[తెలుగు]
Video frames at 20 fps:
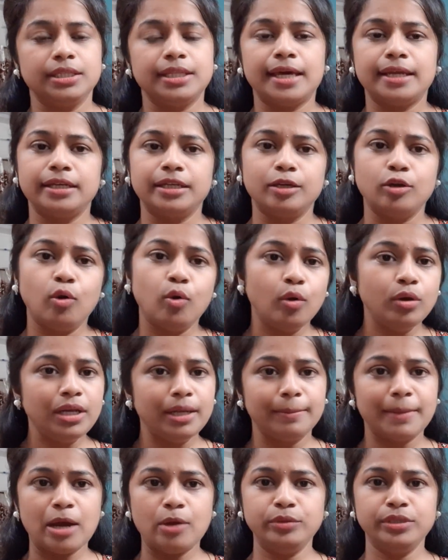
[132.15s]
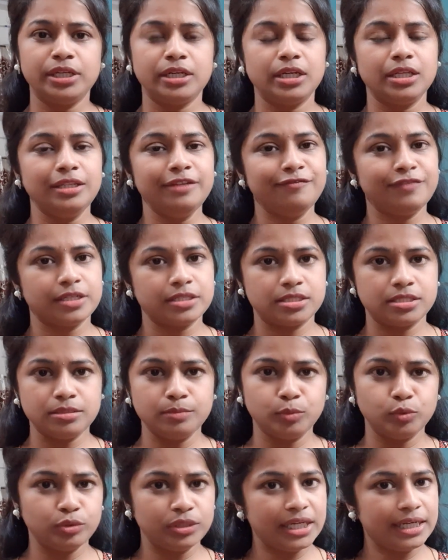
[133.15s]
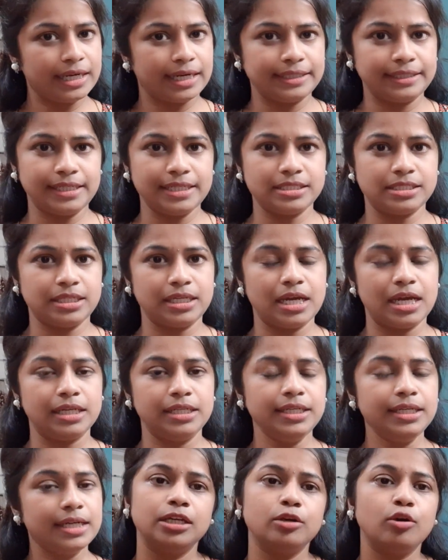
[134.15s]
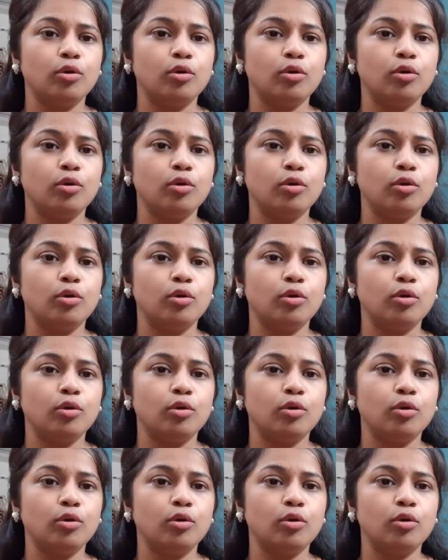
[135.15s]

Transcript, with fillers: దాన్ని హోల్ అమౌంట్ అనేది ఫస్ట్ ముందే కట్టేసేయాలి